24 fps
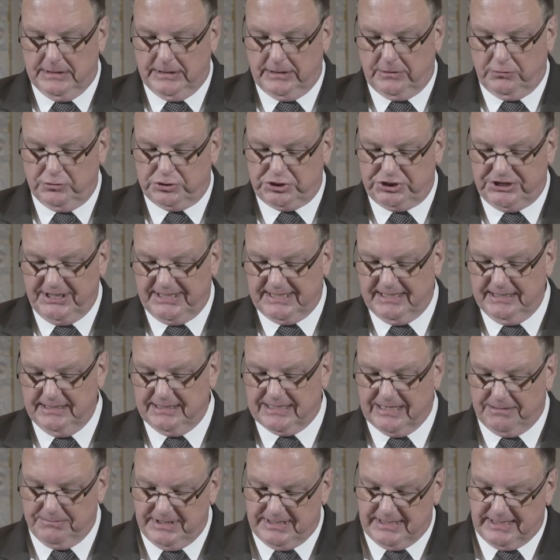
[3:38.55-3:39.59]
zu schicken,
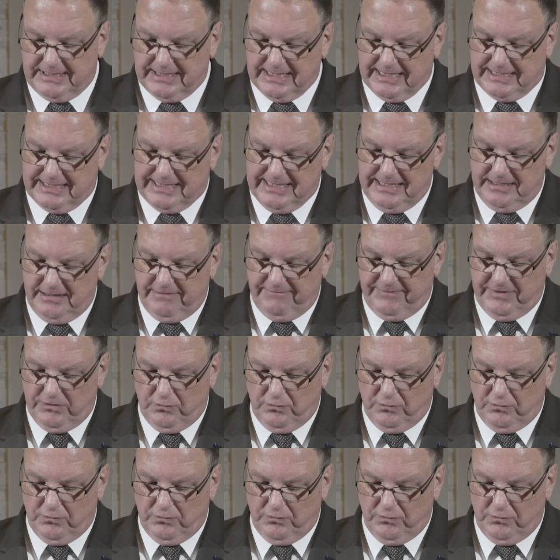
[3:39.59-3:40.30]
damit ich erkenne,